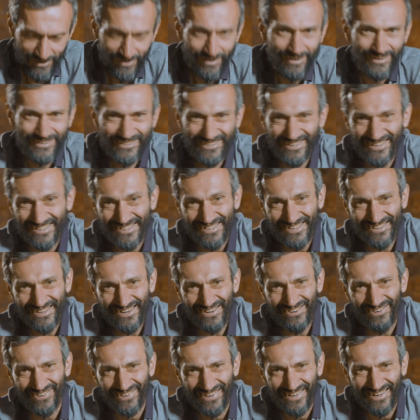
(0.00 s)
А, кстати, а
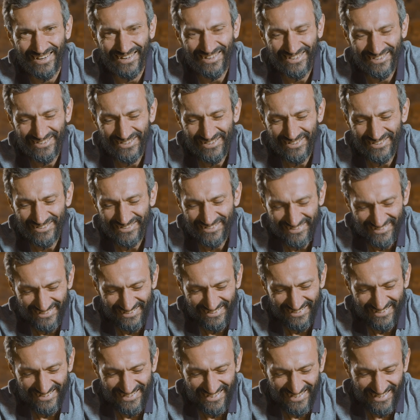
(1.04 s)
какое?
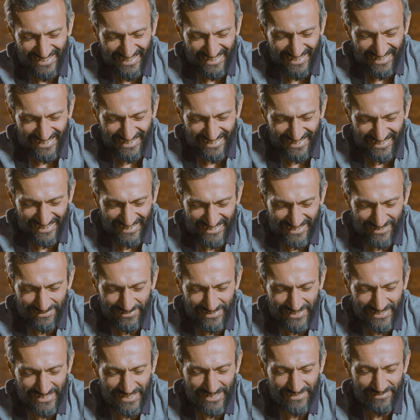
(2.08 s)
Если
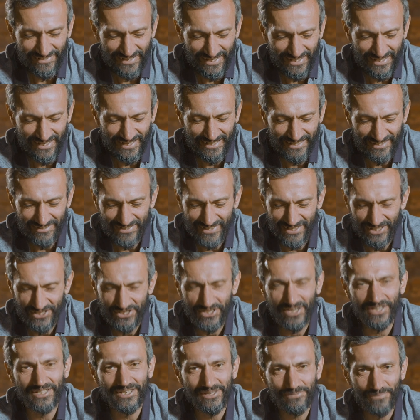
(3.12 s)
все варианты
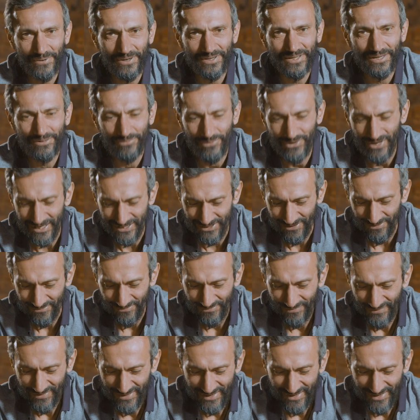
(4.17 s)
встречаются по одному разу.